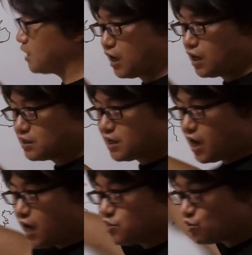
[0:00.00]
から世
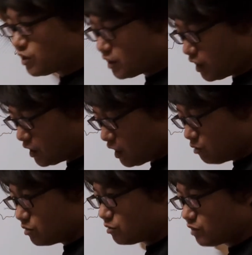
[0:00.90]
界中が戦
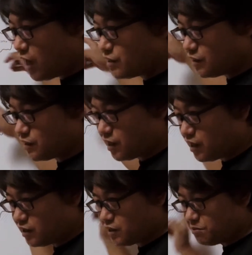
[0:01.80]
うっていう第一次世
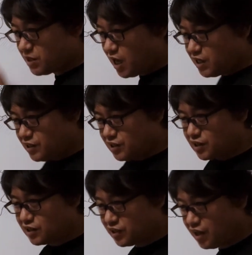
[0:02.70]
界大戦まあ第一次
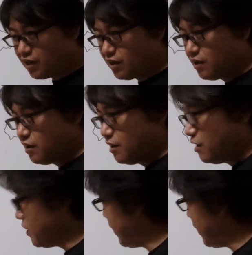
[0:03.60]
だしねで